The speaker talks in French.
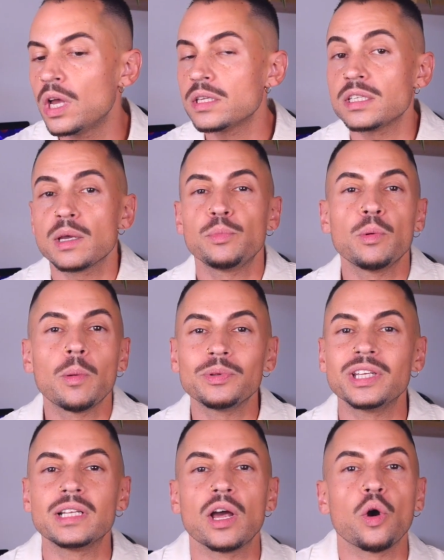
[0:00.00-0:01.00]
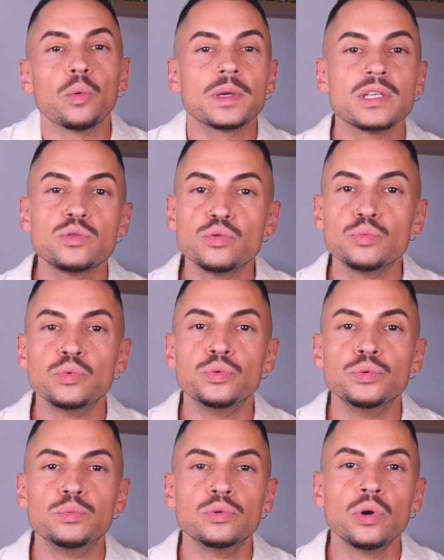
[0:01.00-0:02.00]
c'est simplement peut-être la reprise du,
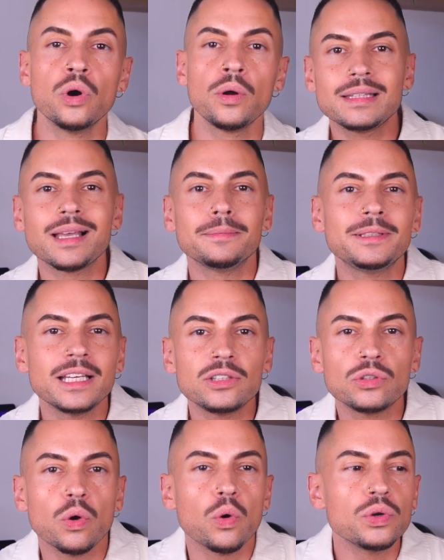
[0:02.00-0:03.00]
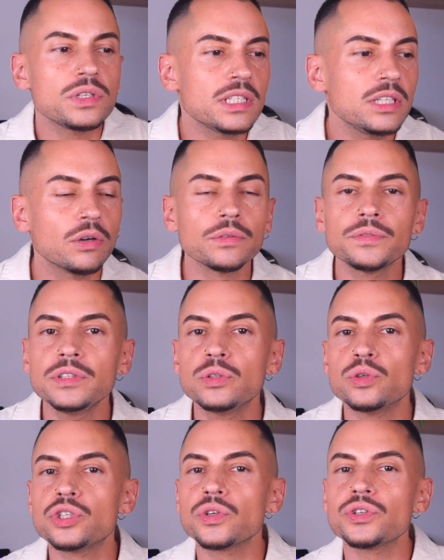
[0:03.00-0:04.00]
du boulot. as peut-être aussi envie
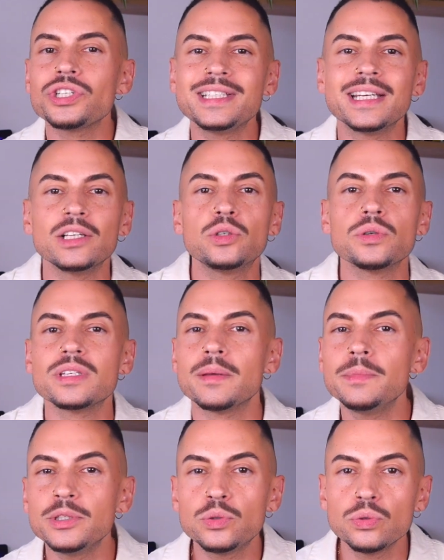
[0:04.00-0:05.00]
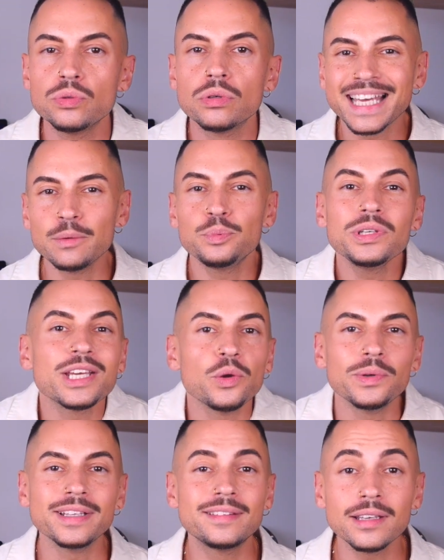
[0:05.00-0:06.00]
de changer quelques habitudes. Et puis il y a eu
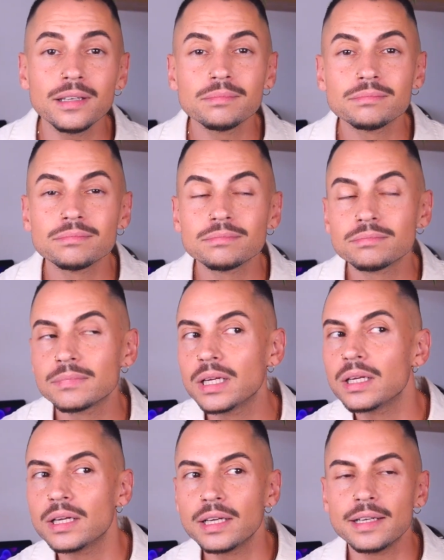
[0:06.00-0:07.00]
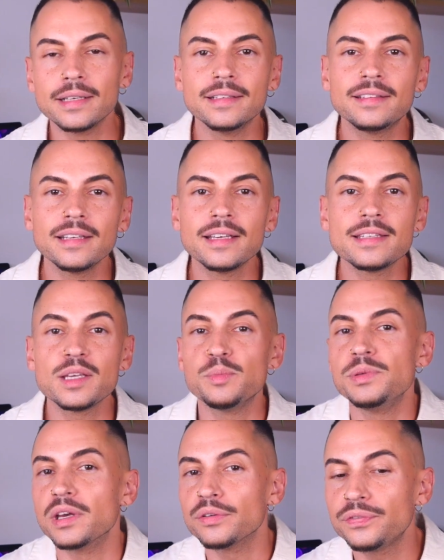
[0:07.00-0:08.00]
l'été, L'été c'est
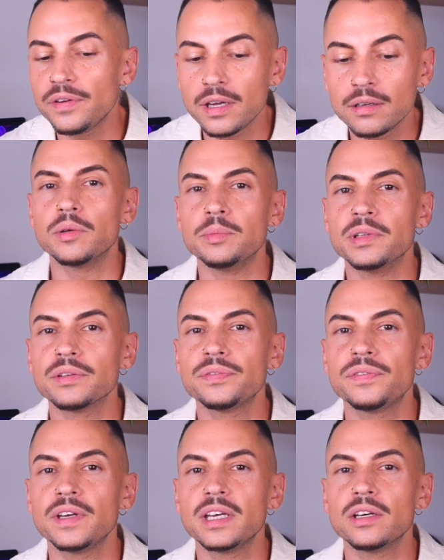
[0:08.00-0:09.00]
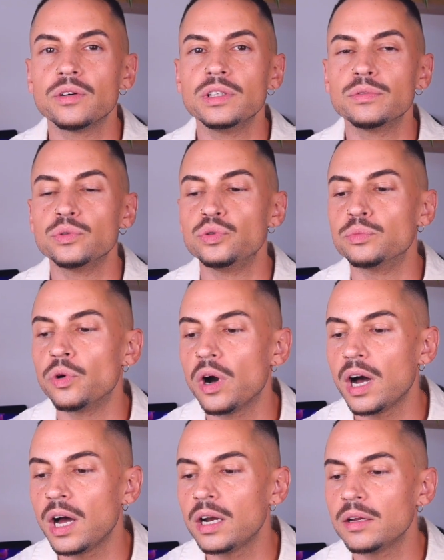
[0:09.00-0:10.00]
bien fait, bien fait au niveau du
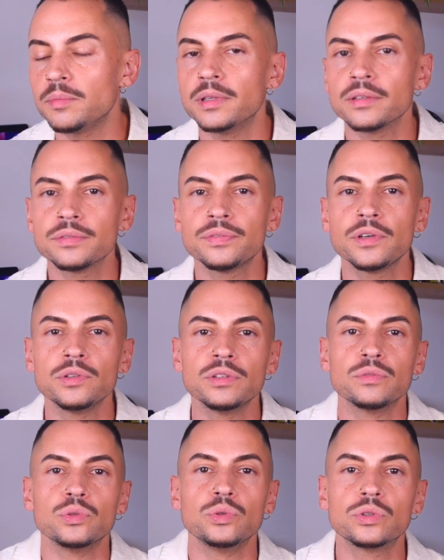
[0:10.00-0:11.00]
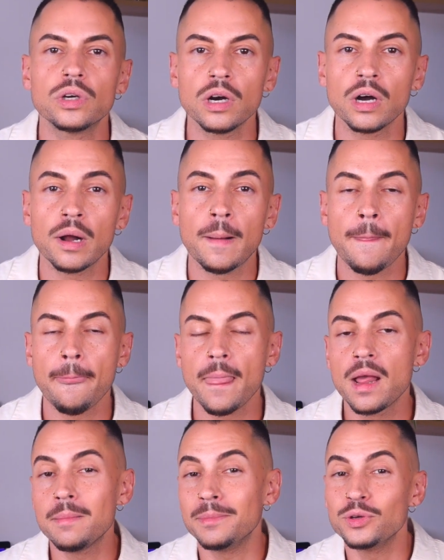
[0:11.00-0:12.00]
moral, bien fait au niveau du corps,
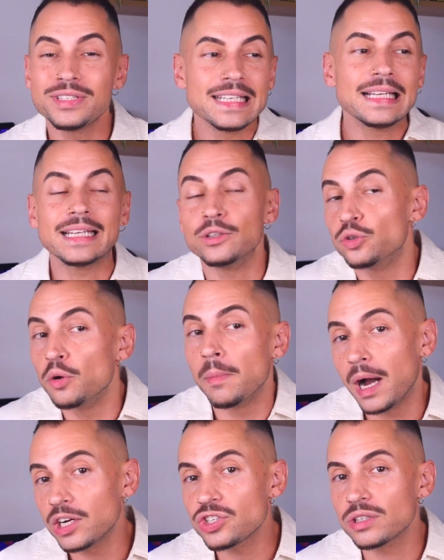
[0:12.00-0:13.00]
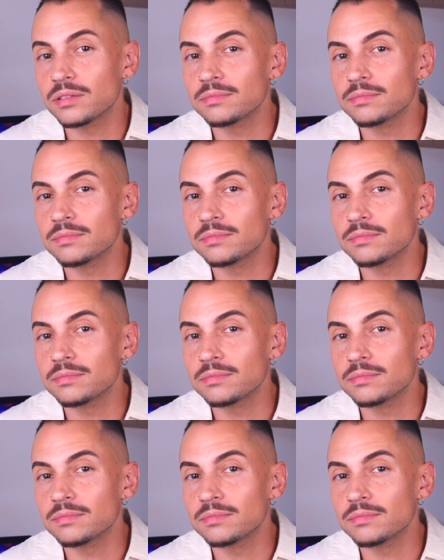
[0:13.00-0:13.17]
mais aussi les dommages